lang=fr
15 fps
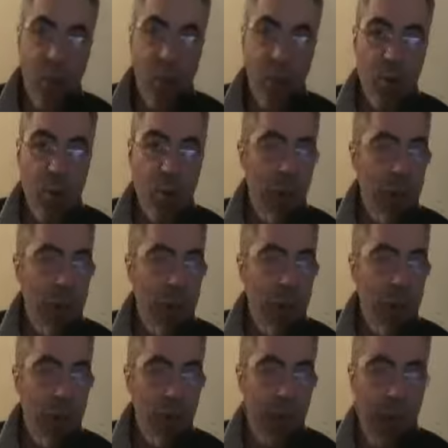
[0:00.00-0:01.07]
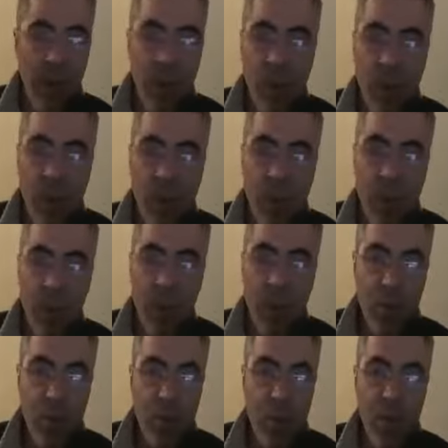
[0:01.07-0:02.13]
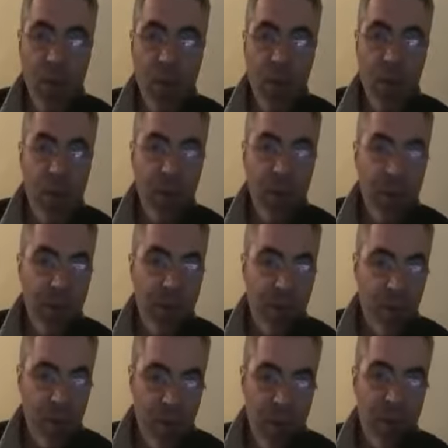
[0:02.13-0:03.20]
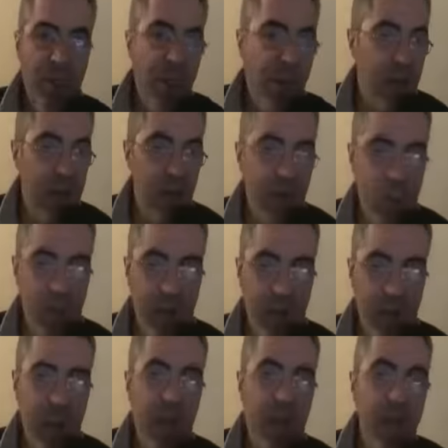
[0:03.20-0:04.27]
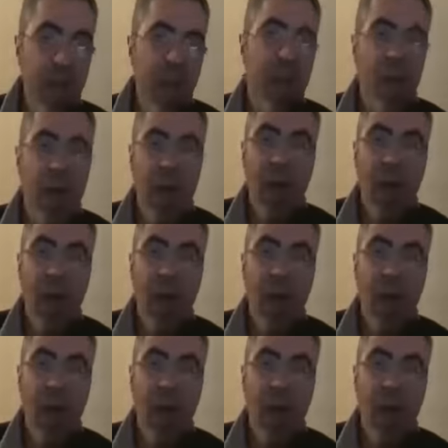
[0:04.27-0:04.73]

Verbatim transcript: je suis pas ni quelqu'un qui donne des leçons ni je sais faire de la politique ni rien